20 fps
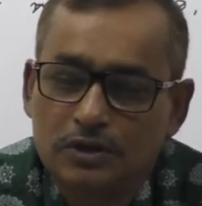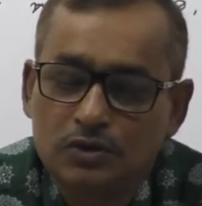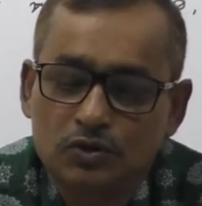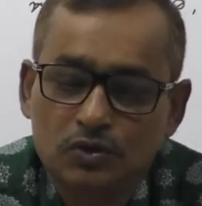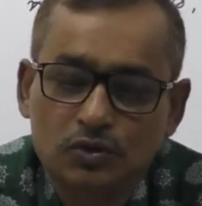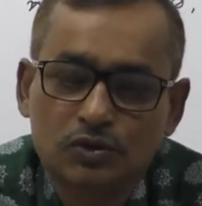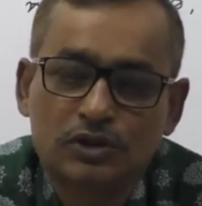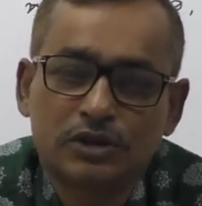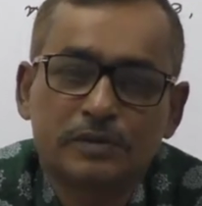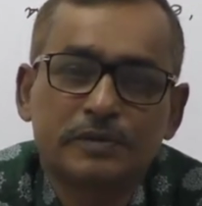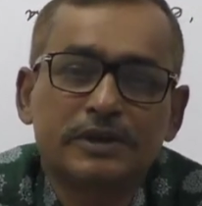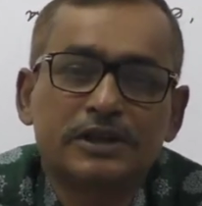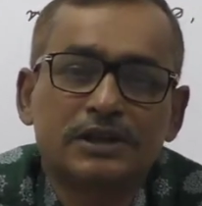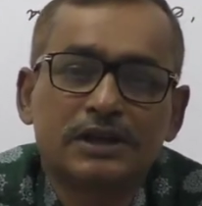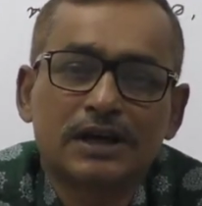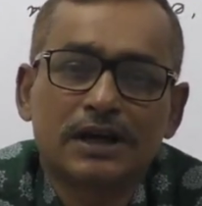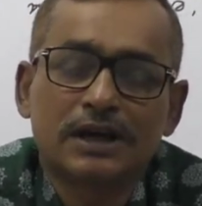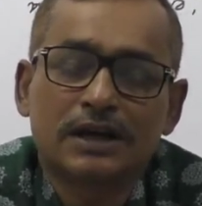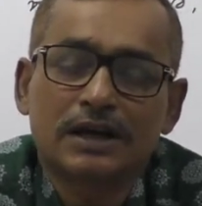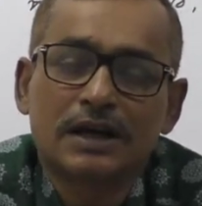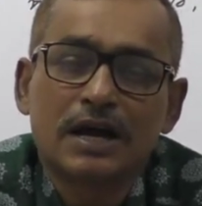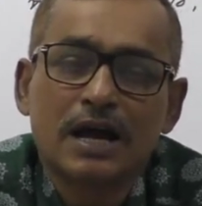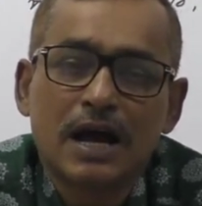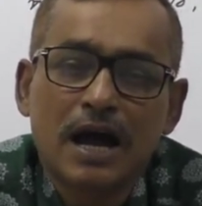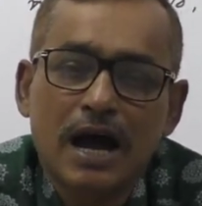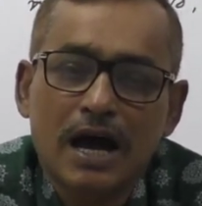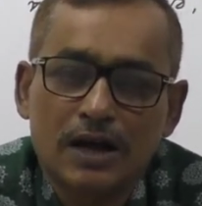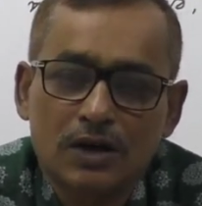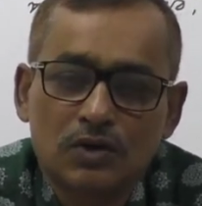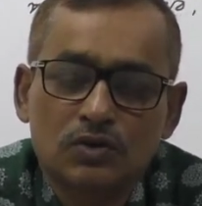যুক্তিবিদ্যার
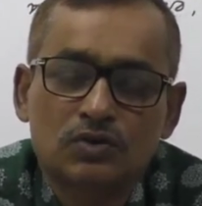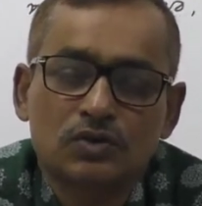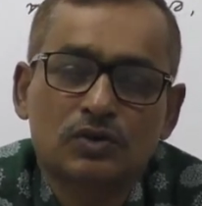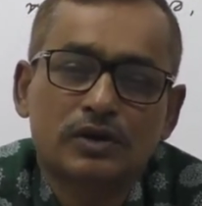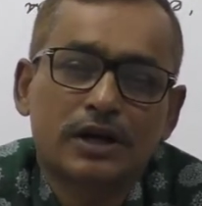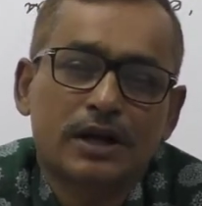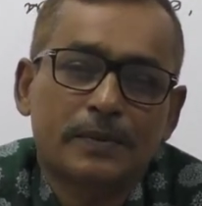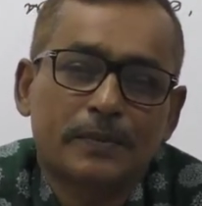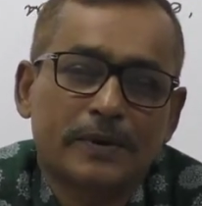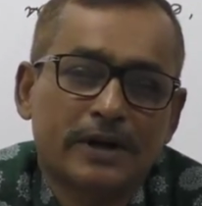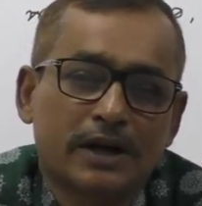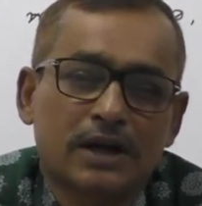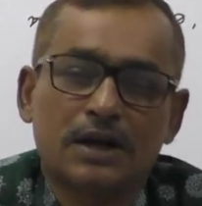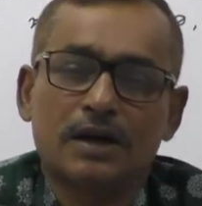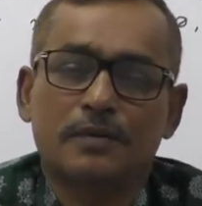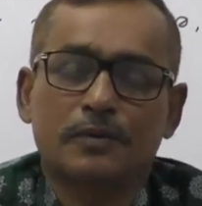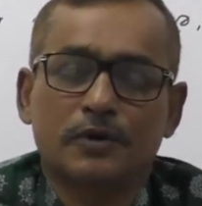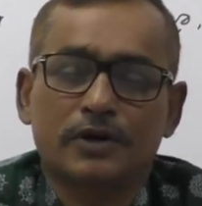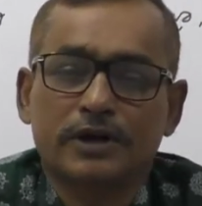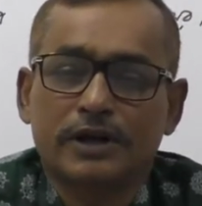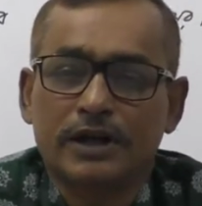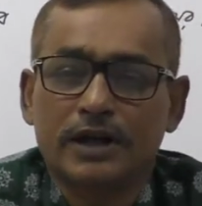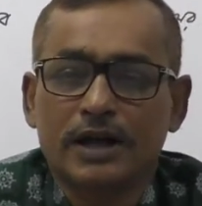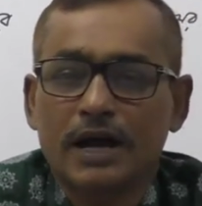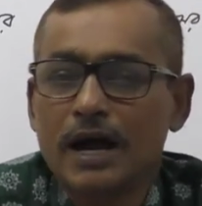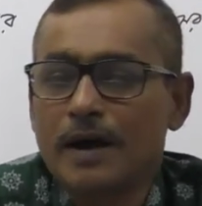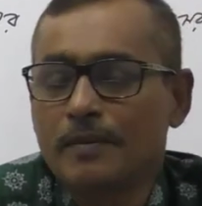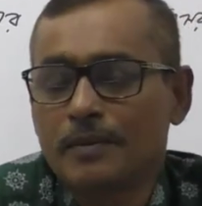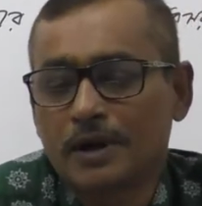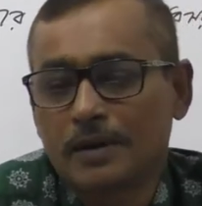আলোচনার প্রেক্ষাপটকে
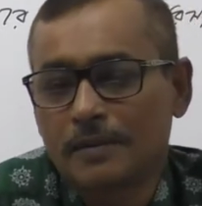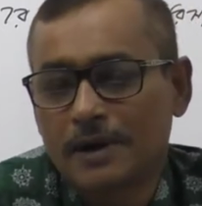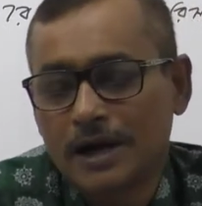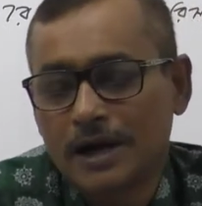আমরা ভাগ